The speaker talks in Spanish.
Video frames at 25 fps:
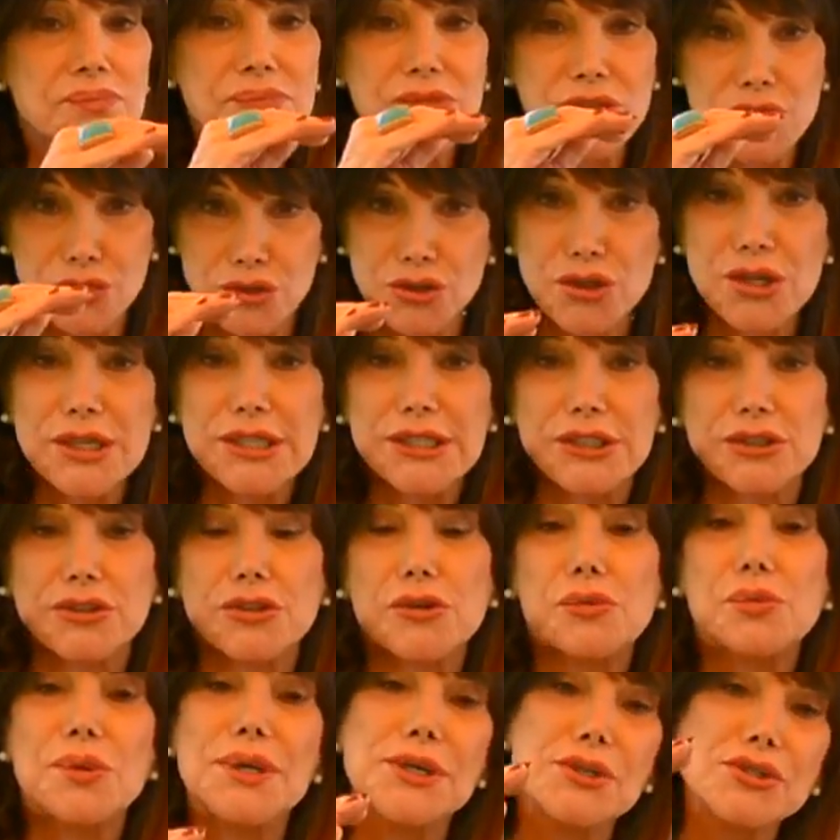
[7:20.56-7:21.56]
yo
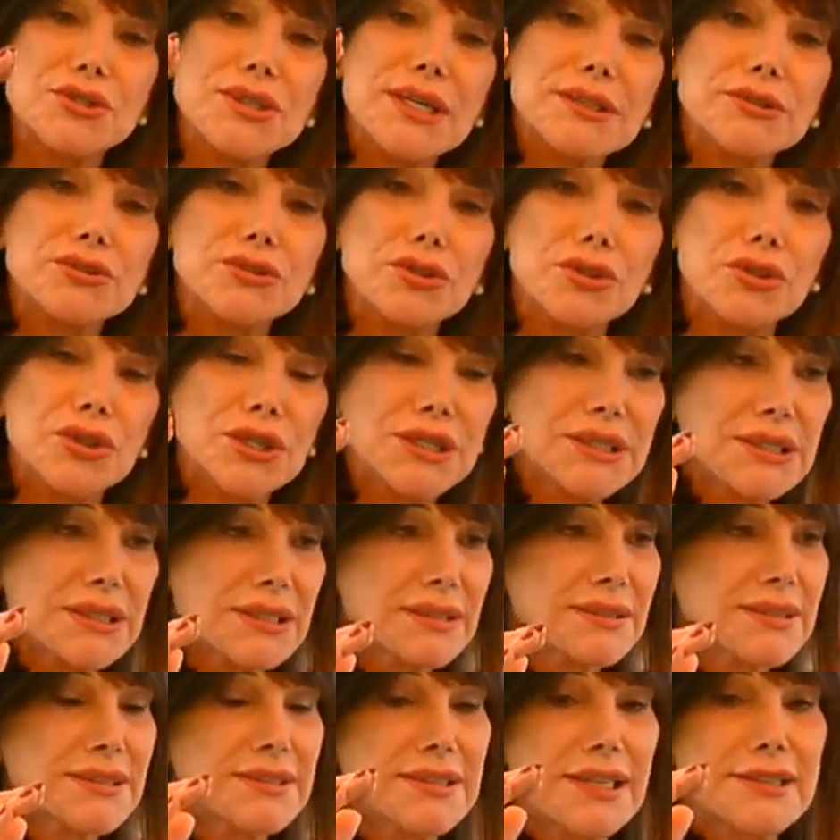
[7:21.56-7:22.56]
elijo buenos actores,
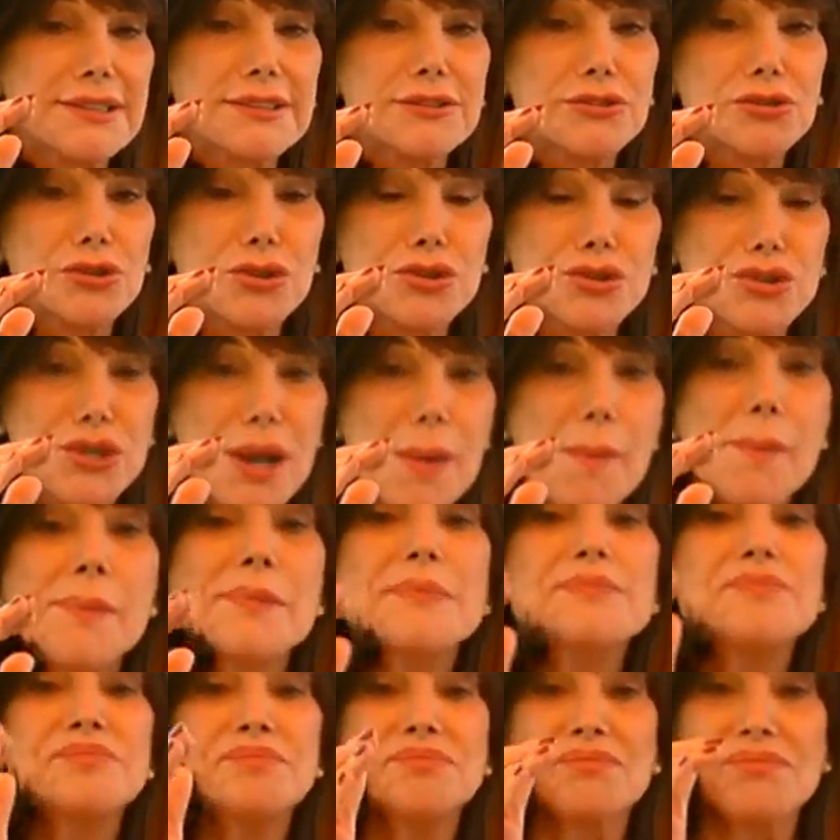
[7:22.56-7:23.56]
gente talentosa
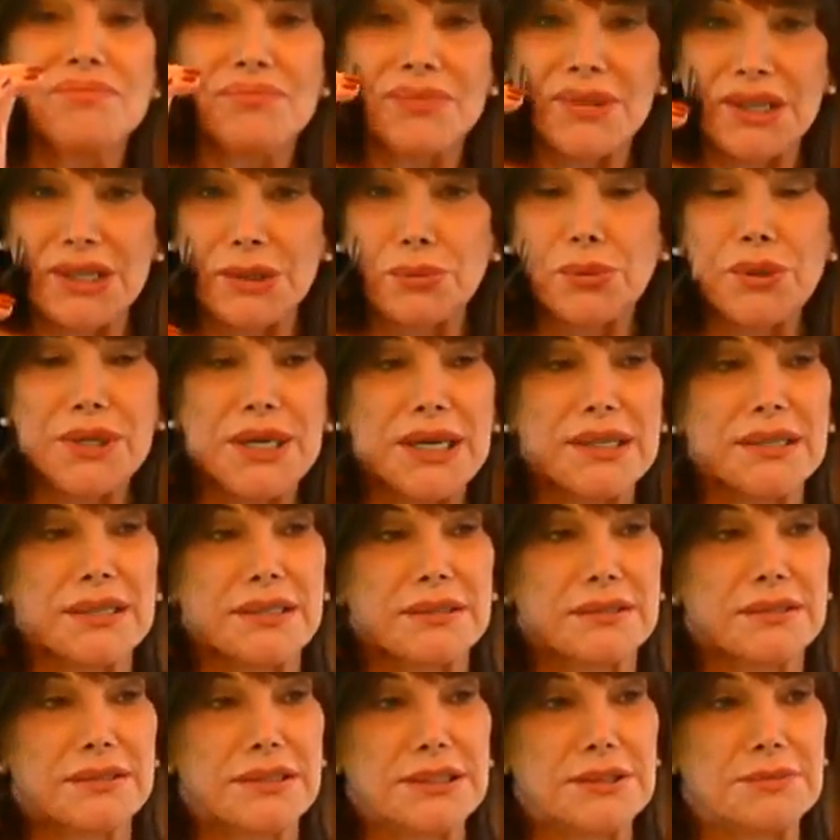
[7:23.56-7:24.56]
y buena
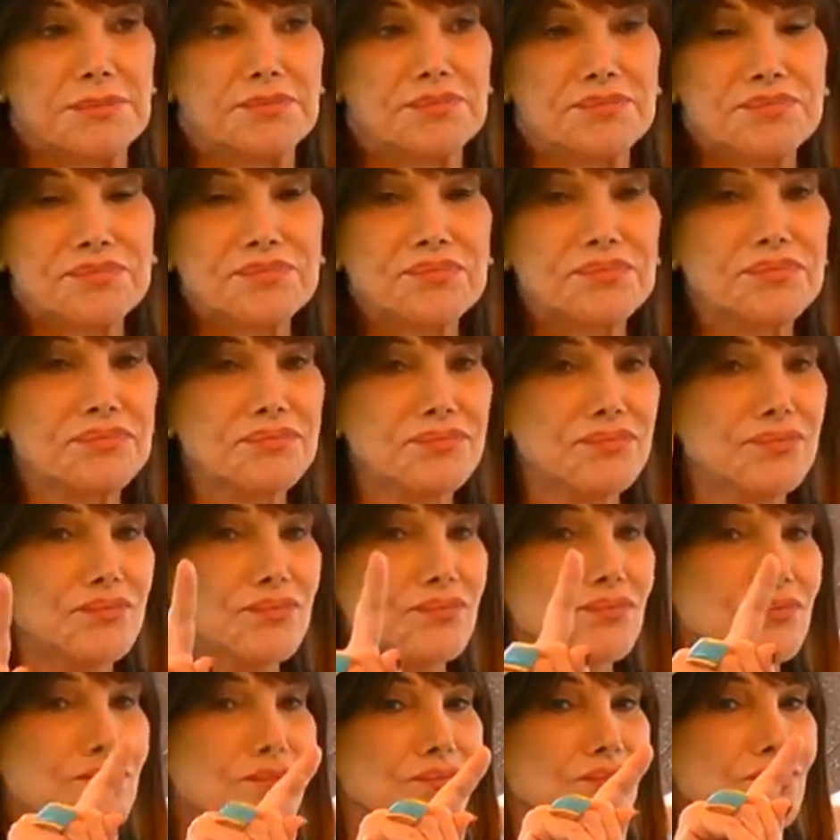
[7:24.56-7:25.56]
gente.
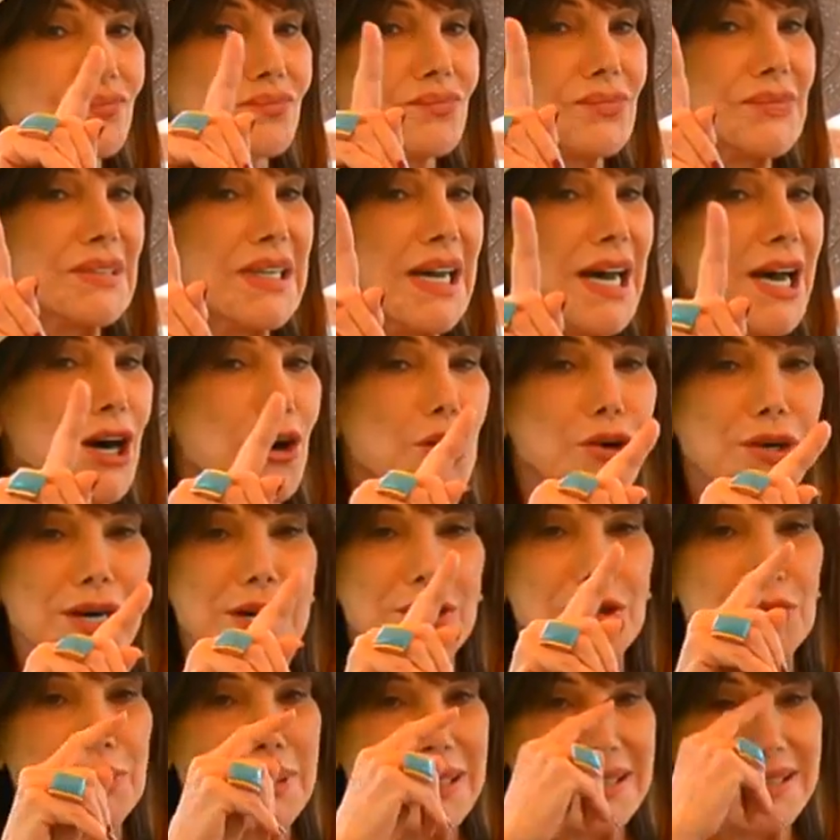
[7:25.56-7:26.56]
Ahora
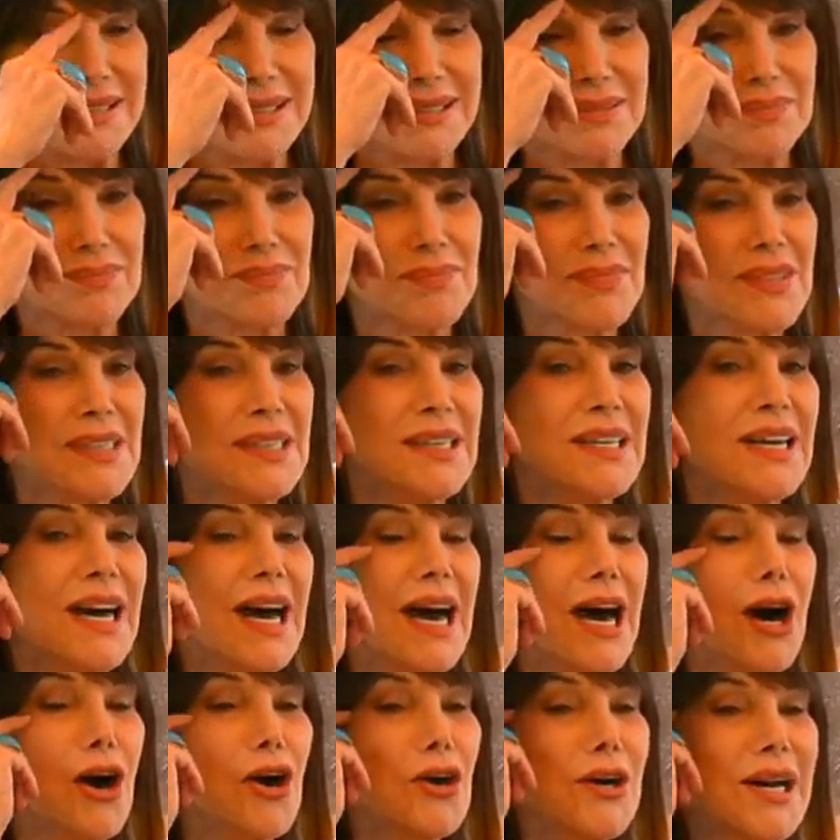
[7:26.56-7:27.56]
no más.
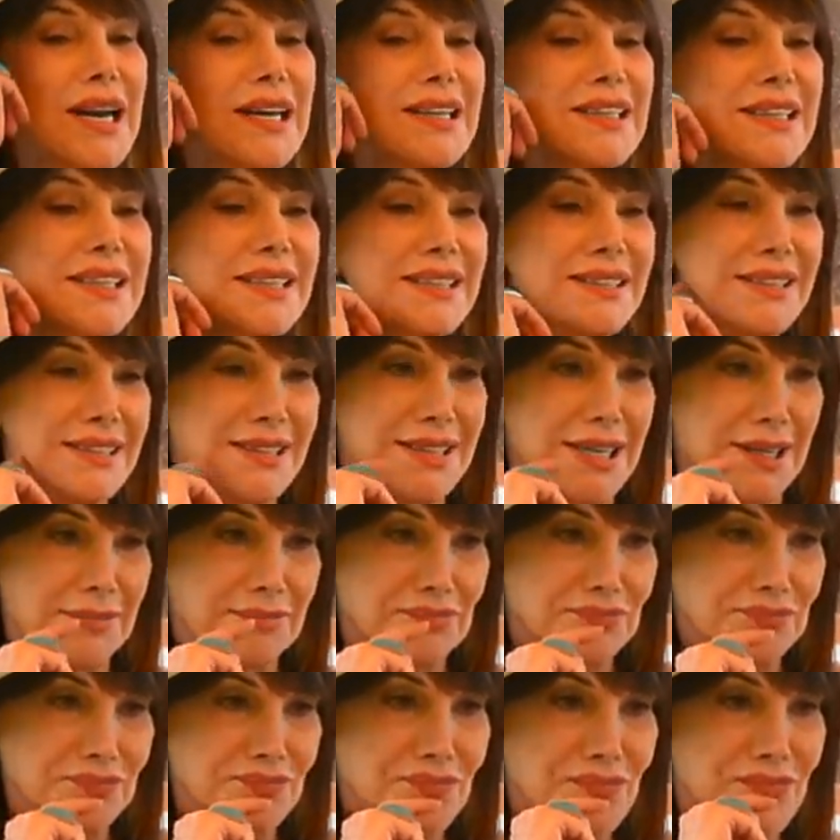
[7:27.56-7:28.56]
Ahora elegiría,
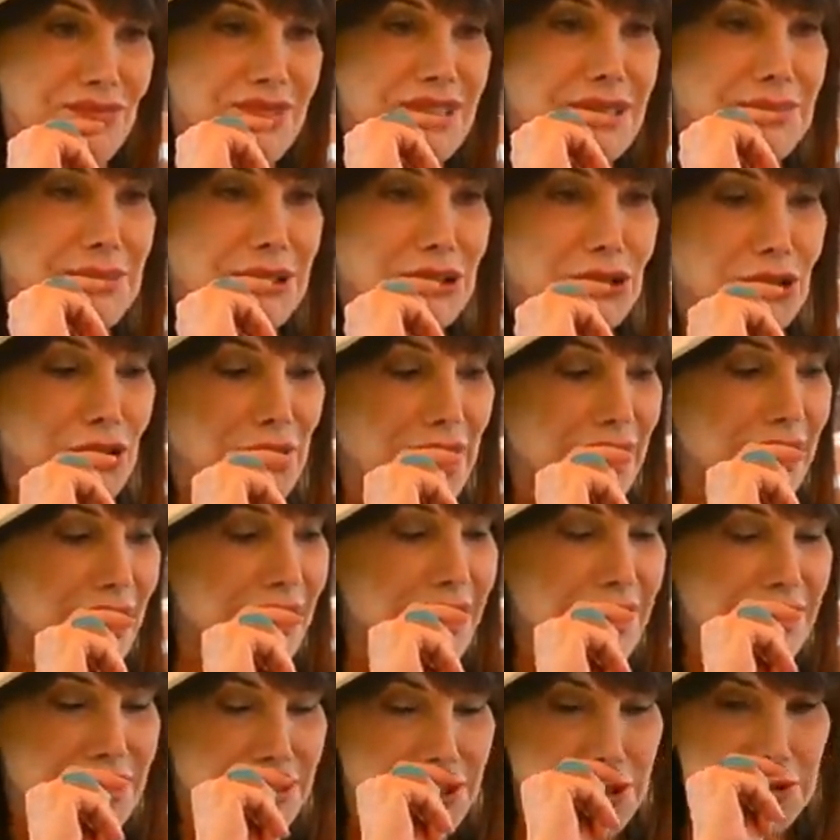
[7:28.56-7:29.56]
si me tocara
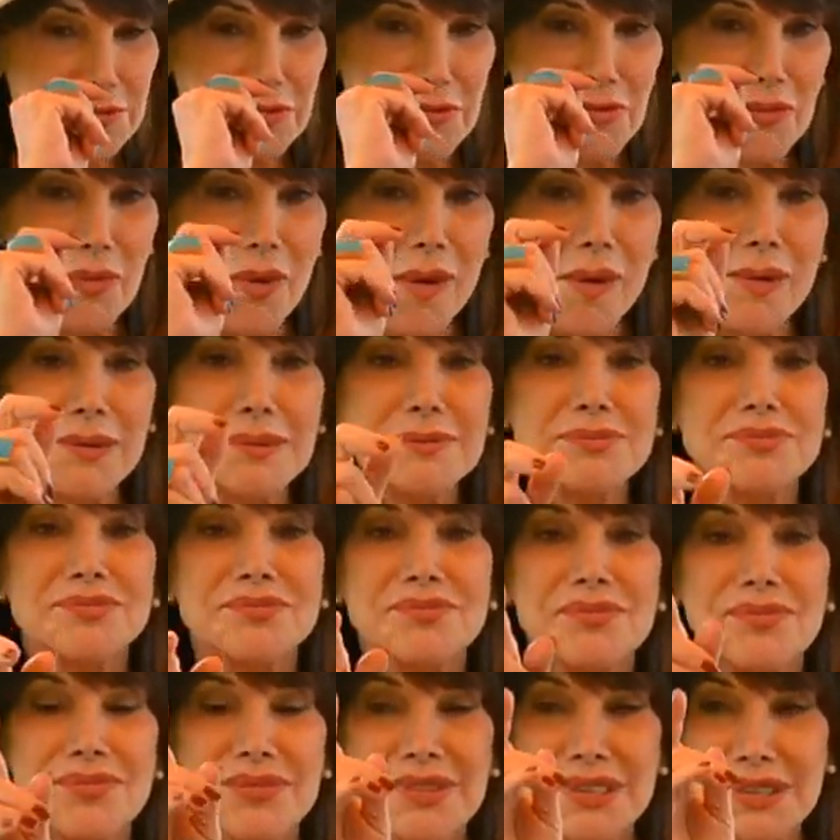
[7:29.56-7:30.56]
elegir,
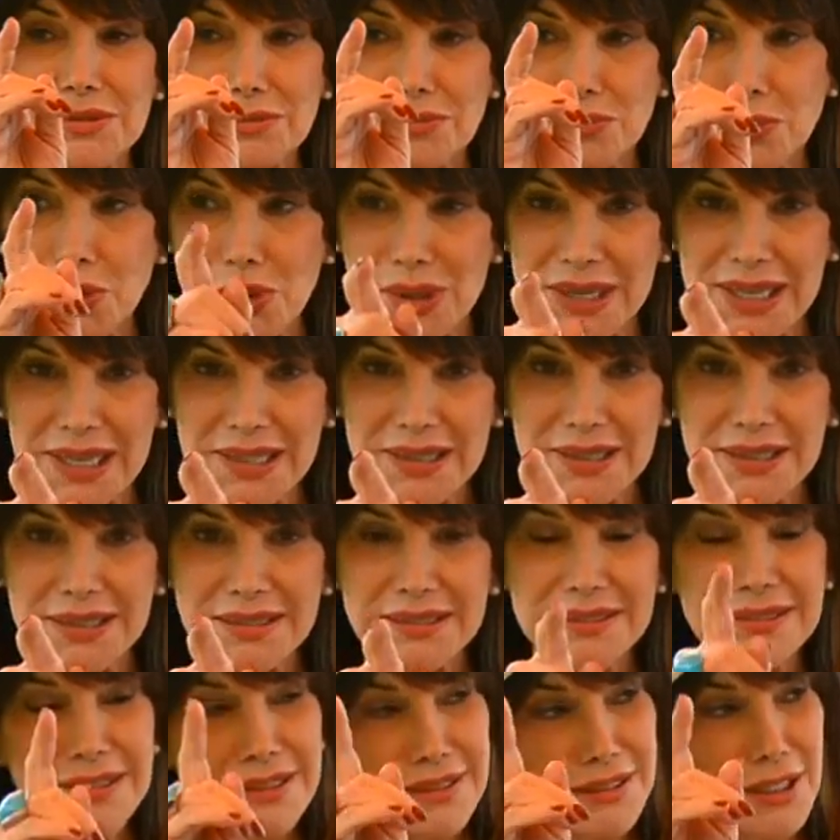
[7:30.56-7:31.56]
buena
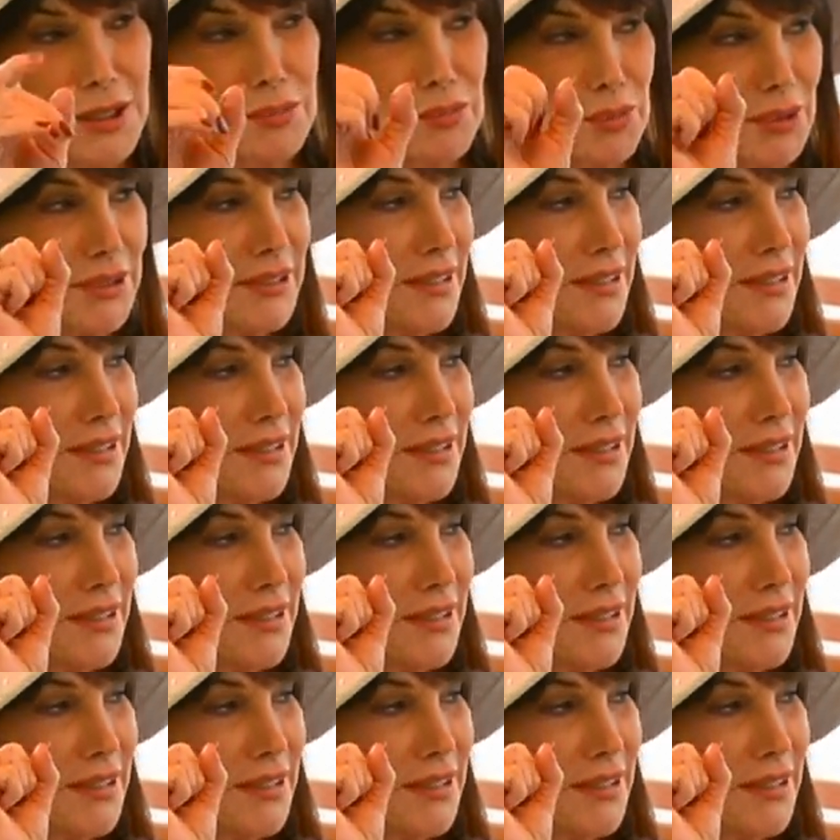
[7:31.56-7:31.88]
gente y después